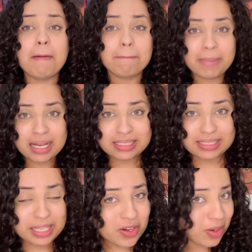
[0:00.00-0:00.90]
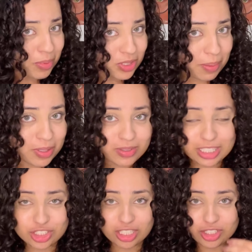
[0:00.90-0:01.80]
mas eu amo meus cabelos
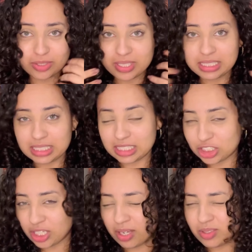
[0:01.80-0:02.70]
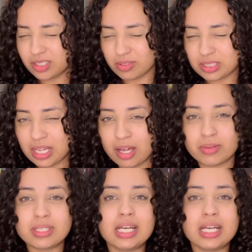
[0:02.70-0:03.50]
cacheadinhos. O que vocês acharam? Vocês gostaram?